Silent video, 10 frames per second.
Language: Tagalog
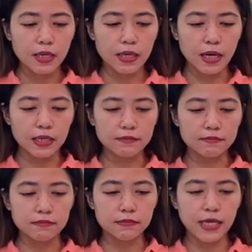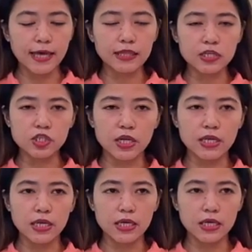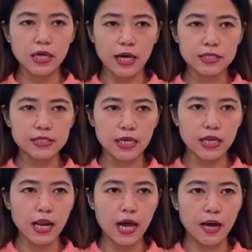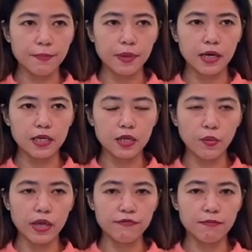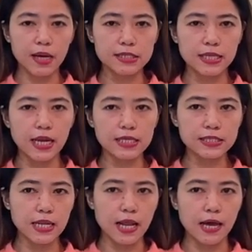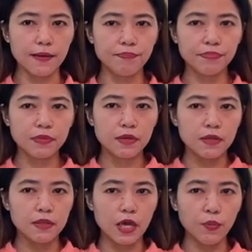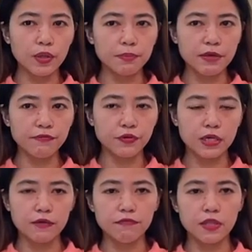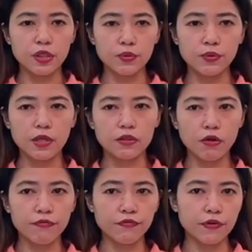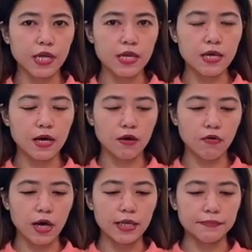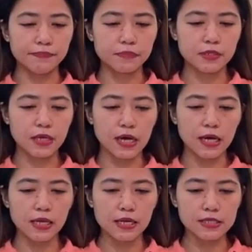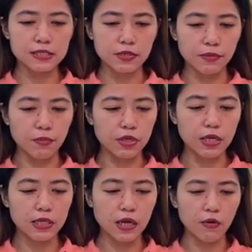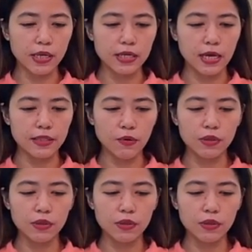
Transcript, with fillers: kanang gihatag siya ni God sa ilaha para in a way if makasala sila they will be forgiven through that offering nga kuan nga kanang ceremonial nga kuan nga they